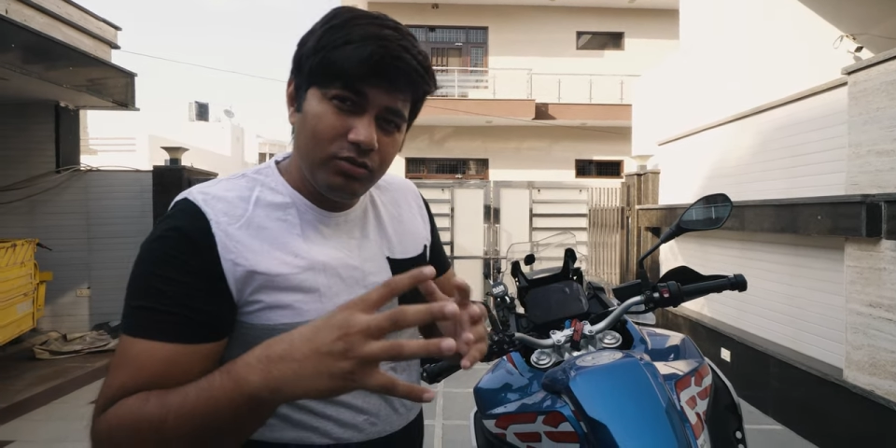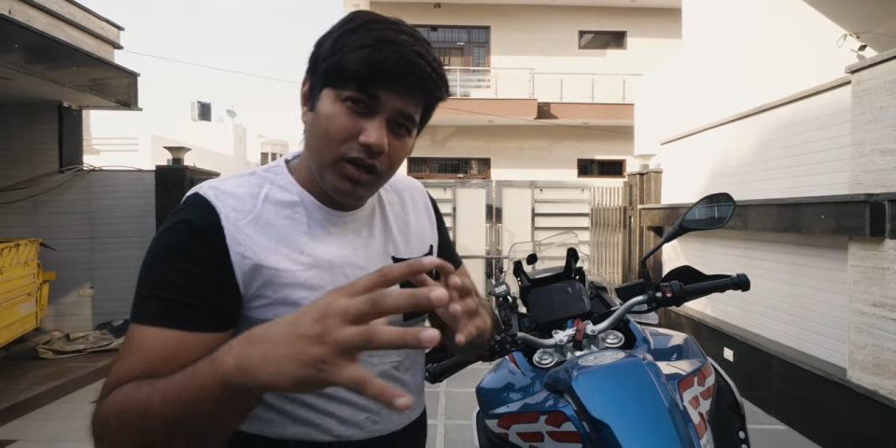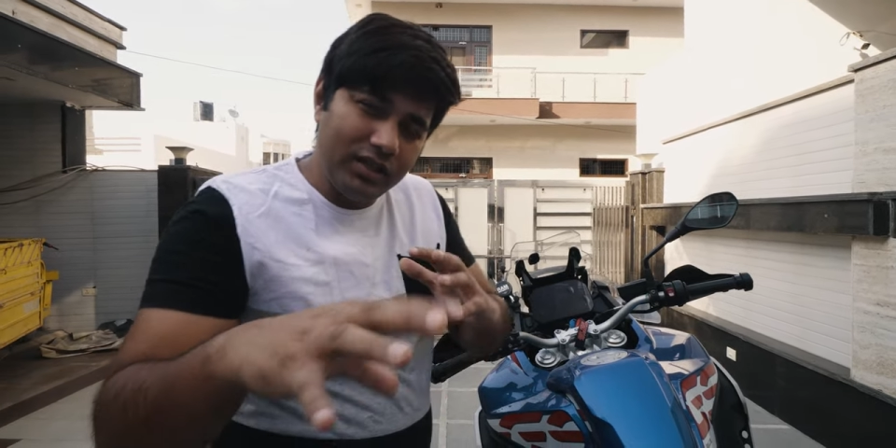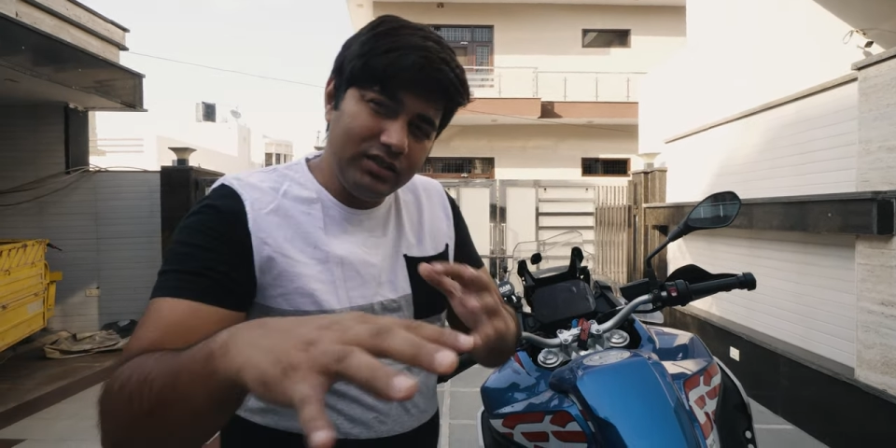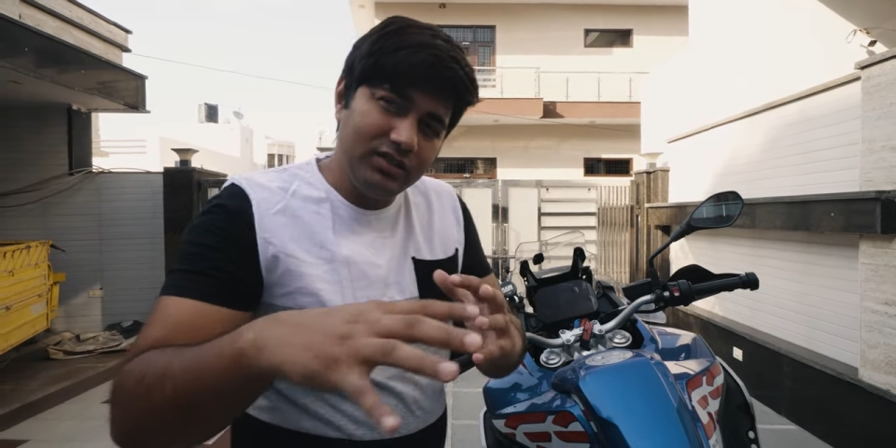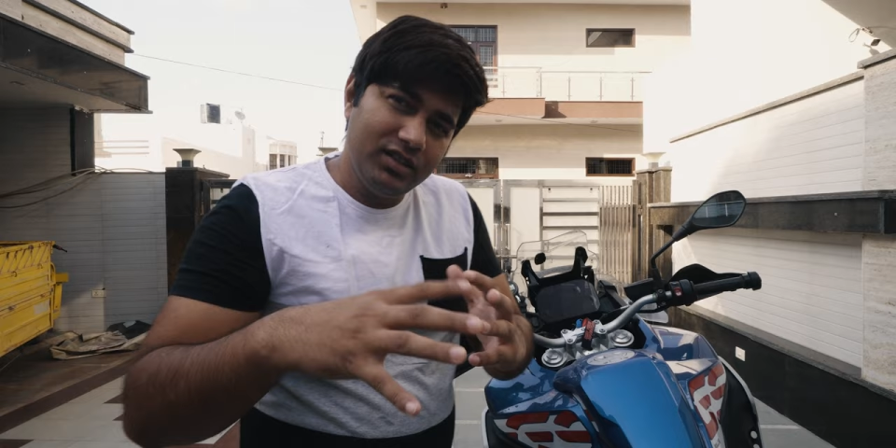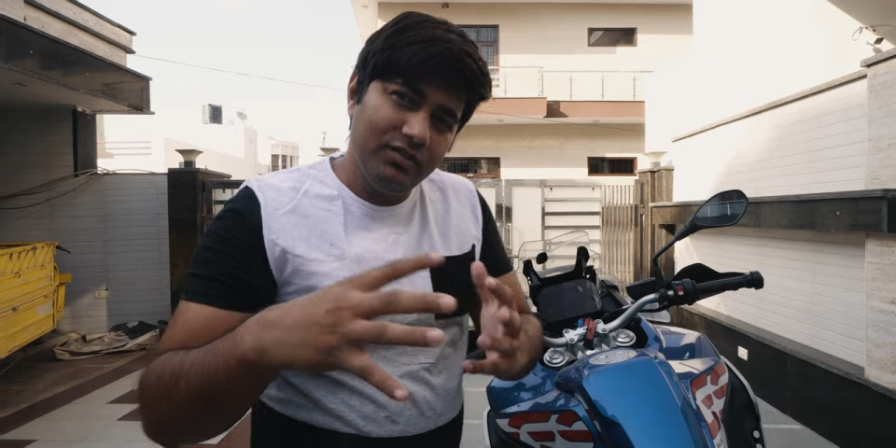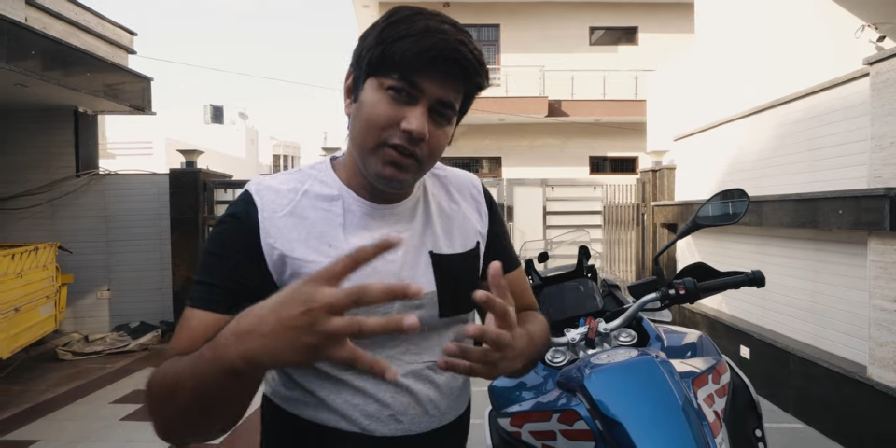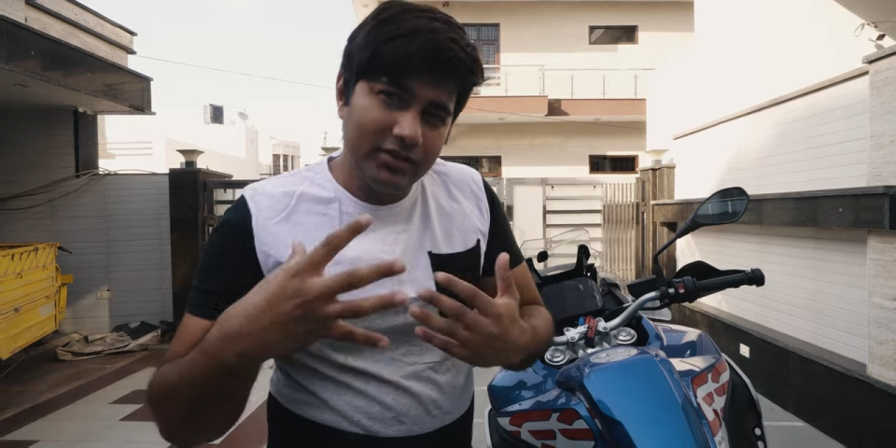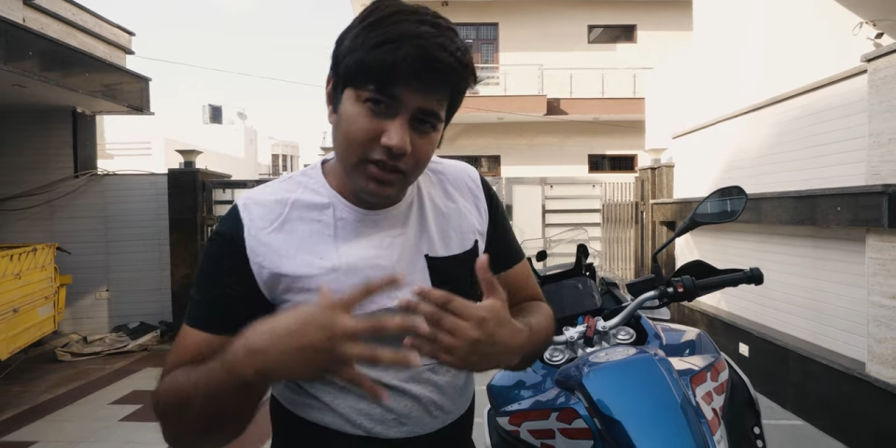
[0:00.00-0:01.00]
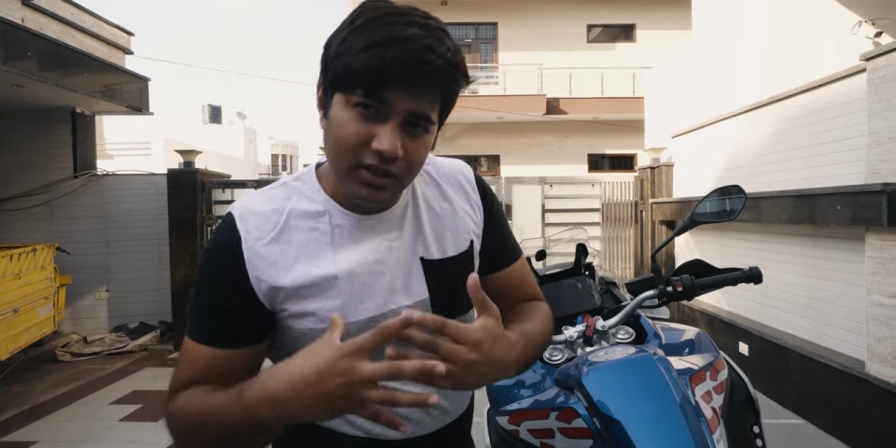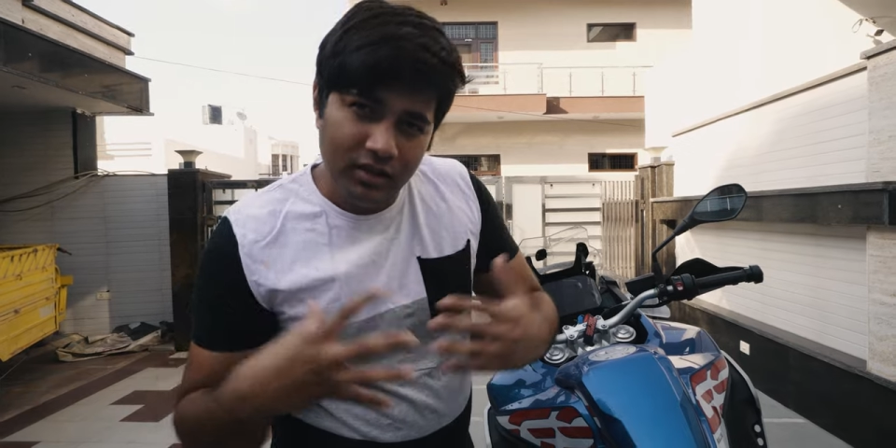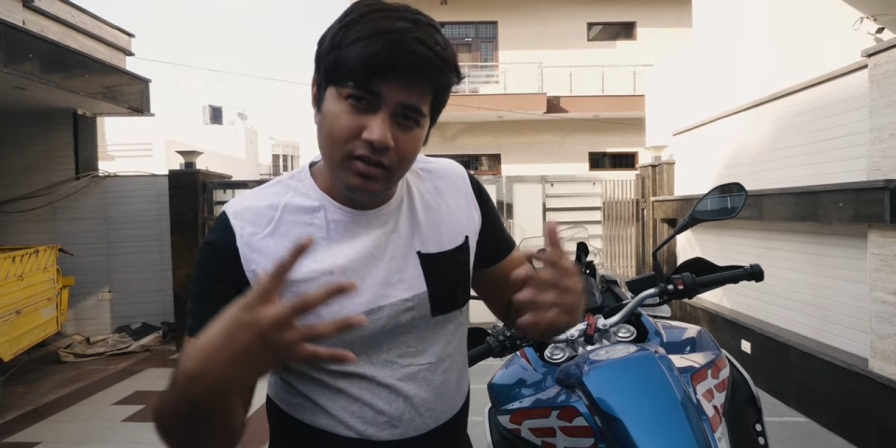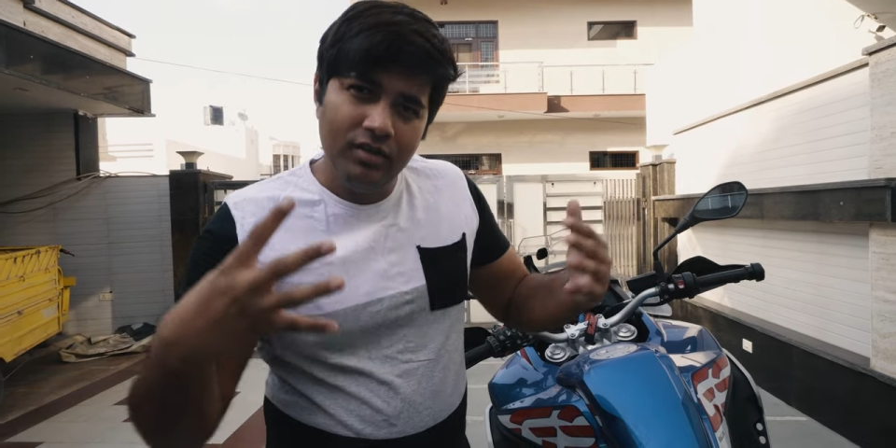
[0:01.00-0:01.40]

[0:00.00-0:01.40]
तो आधी चीज़ें वैसे ही